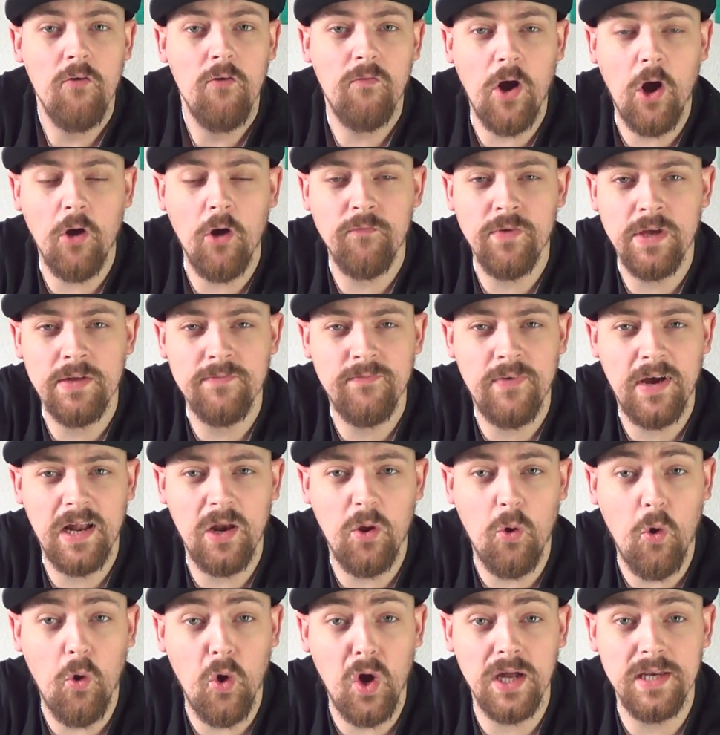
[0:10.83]
War auf jeden
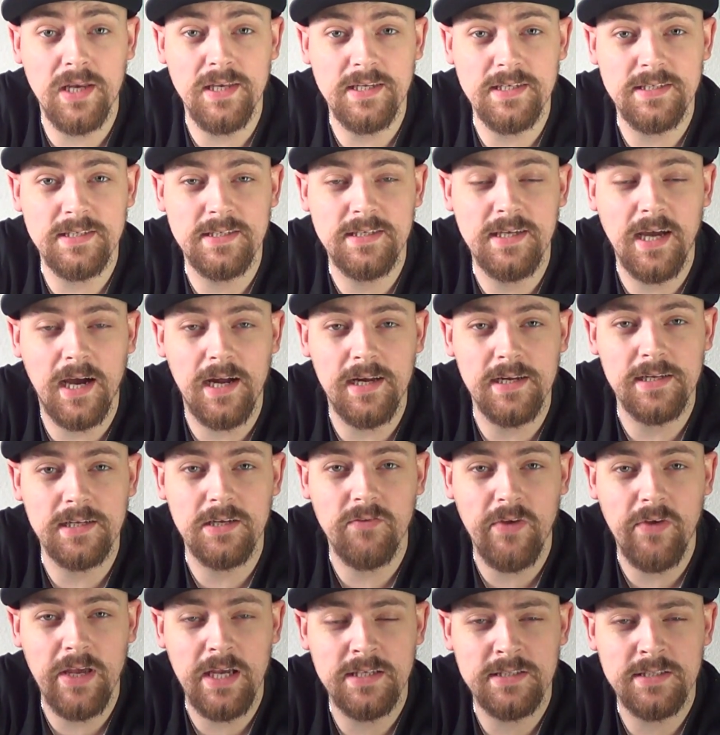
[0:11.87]
Fall ordentlich geil
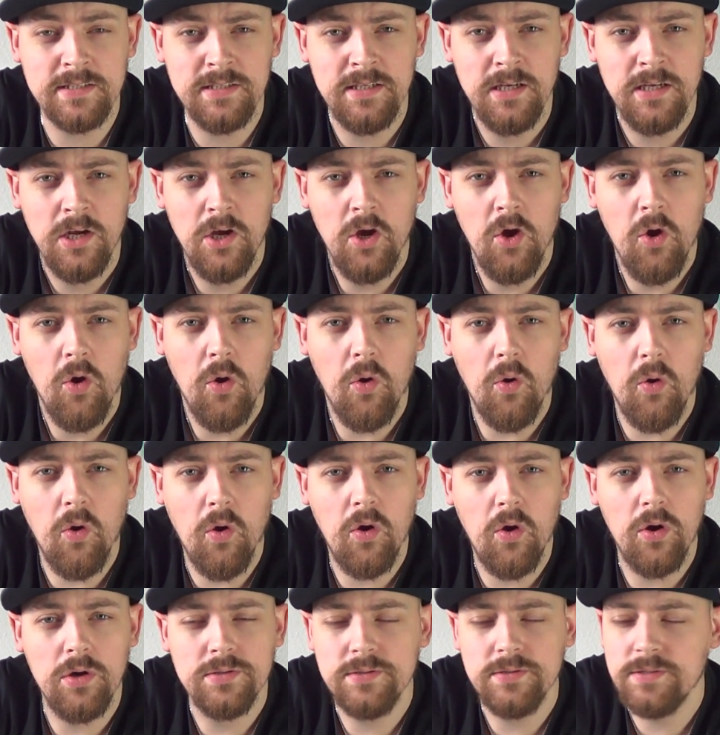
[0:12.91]
gewesen.
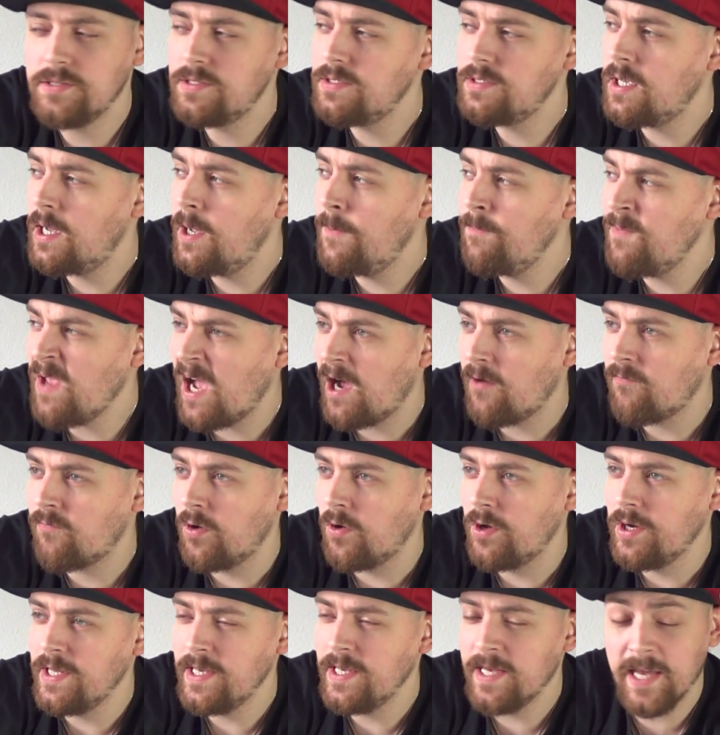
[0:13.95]
Und ähm, ja,
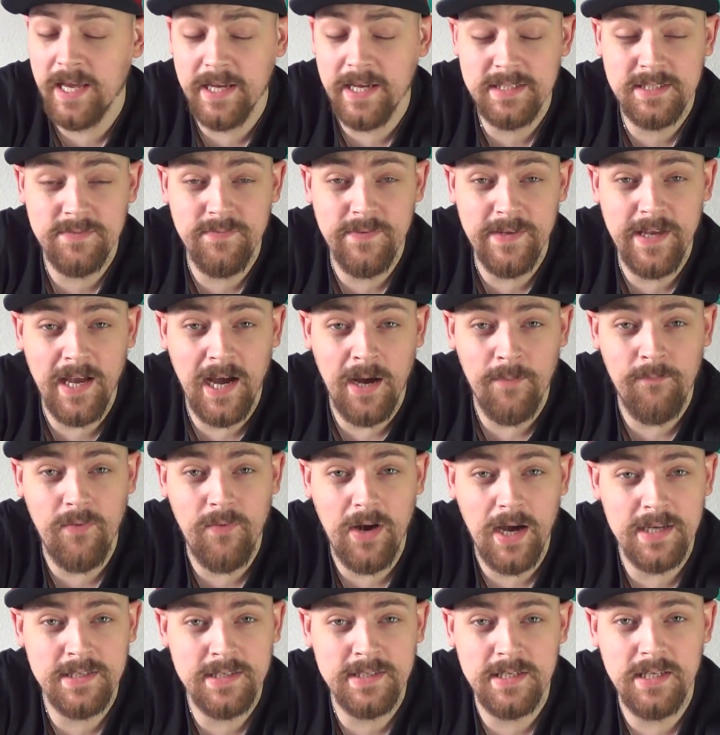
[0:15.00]
Freunde, hier geht's wie gehabt
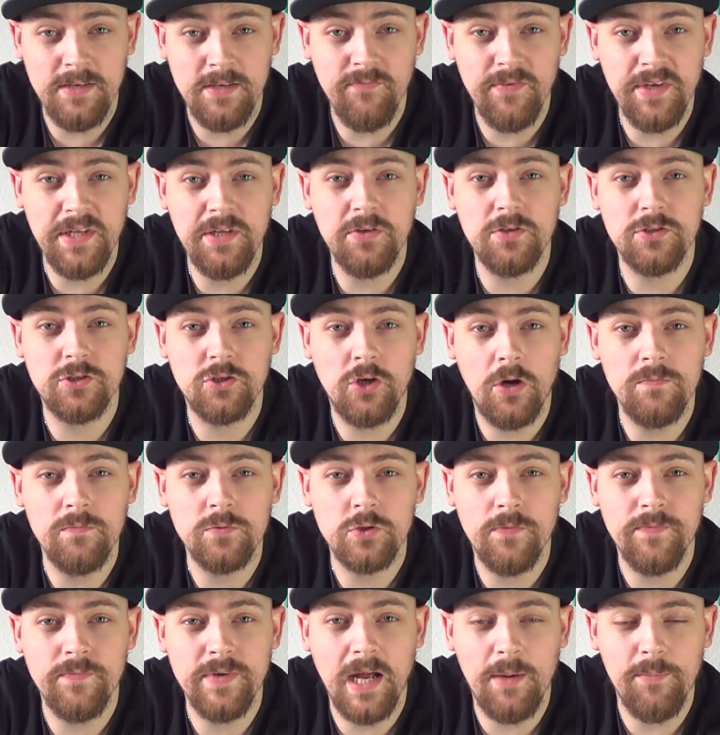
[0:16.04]
weiter. Die Videos kommen
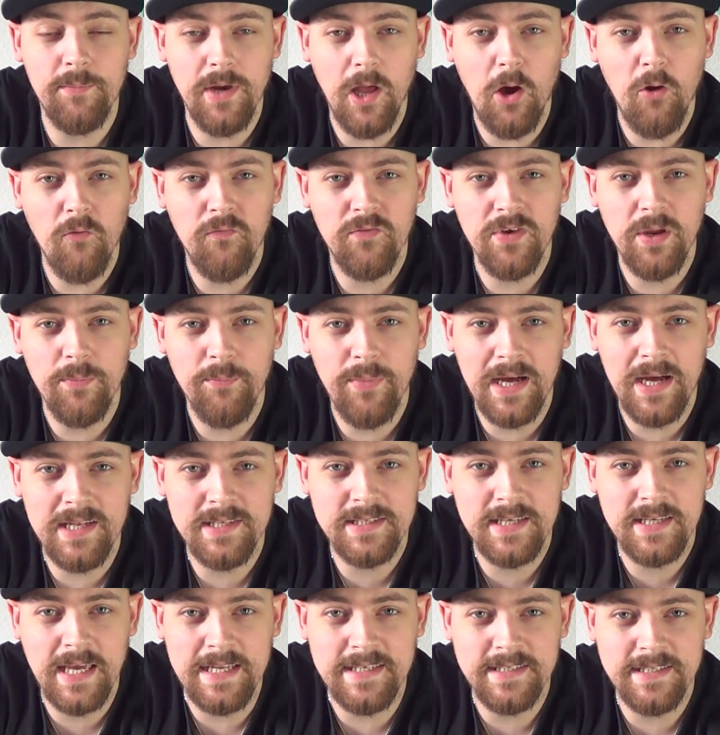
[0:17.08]
schon mit einem laufenden
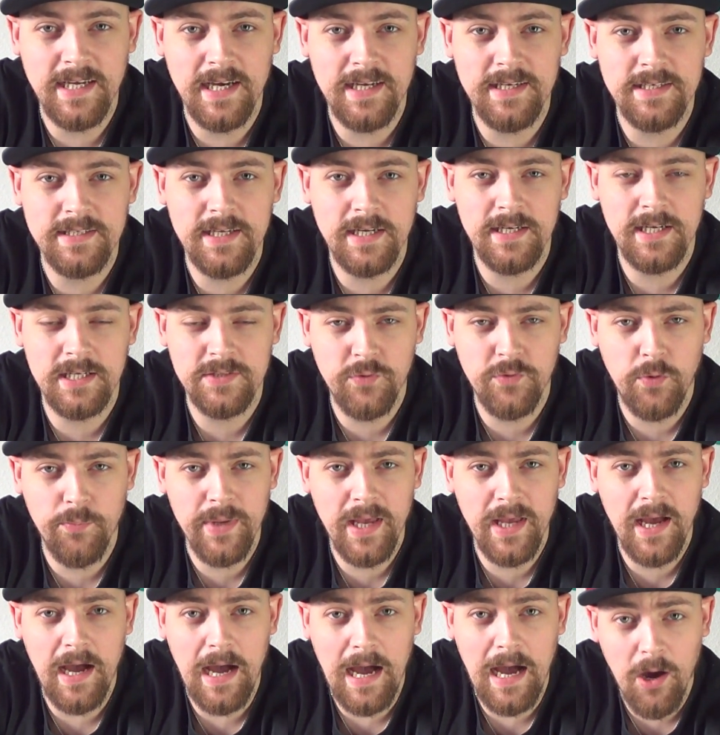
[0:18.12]
Band. Kennt ihr ja nicht anders von
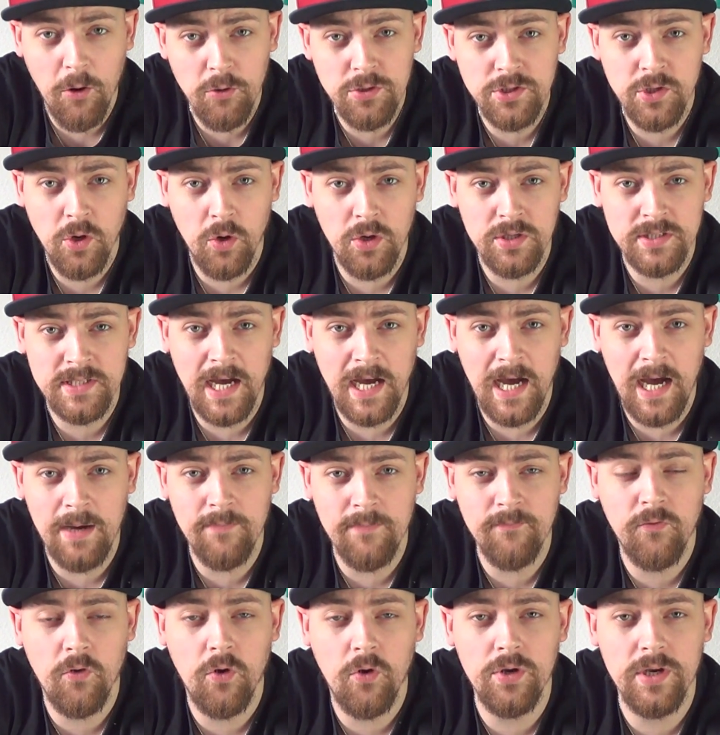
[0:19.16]
mir. Und heute
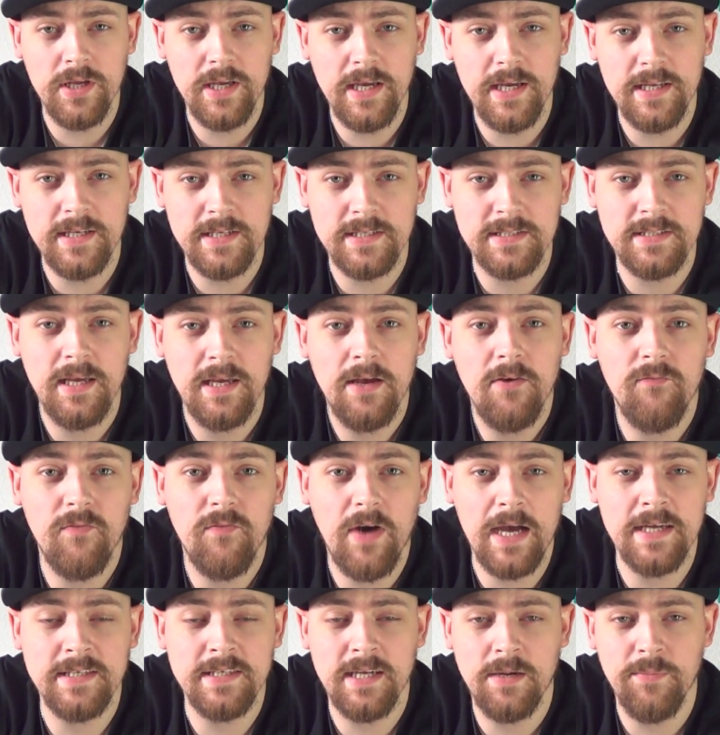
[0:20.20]
Abend, Freunde, geht es
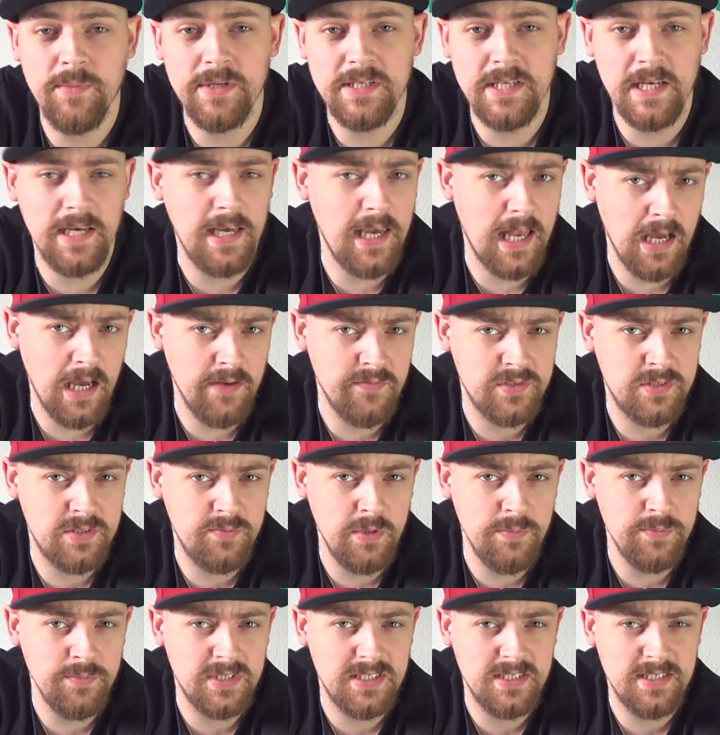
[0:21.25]
weiter mit den
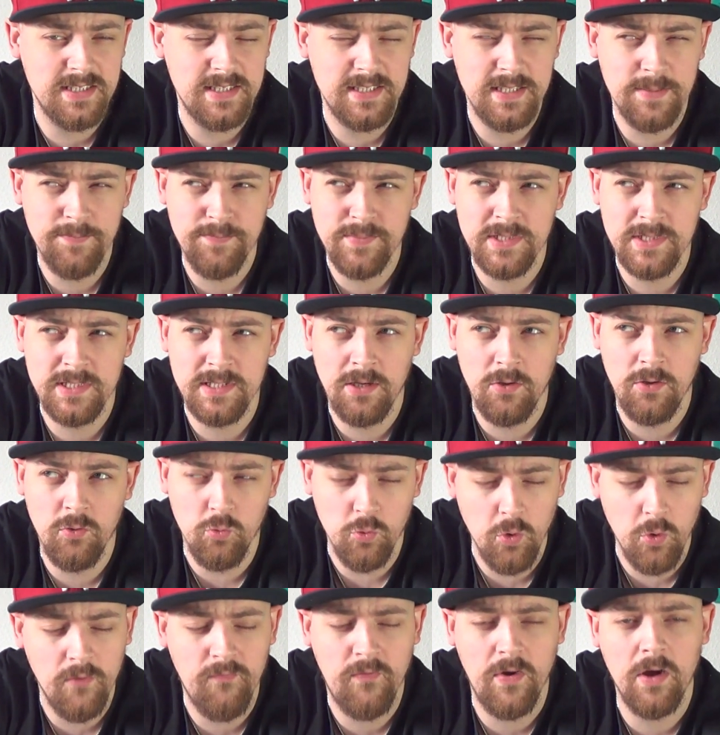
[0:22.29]
Livestreams.
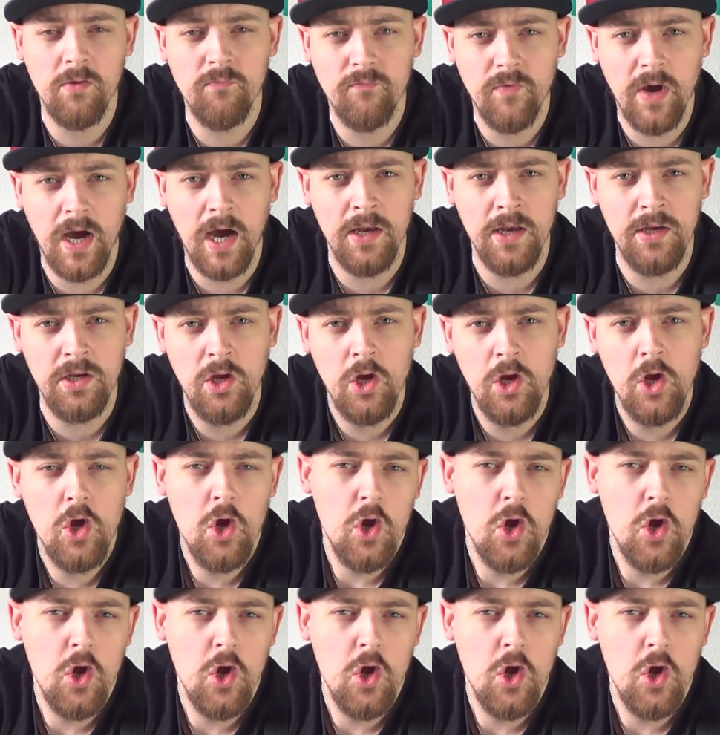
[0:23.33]
17 Uhr fangen wir an.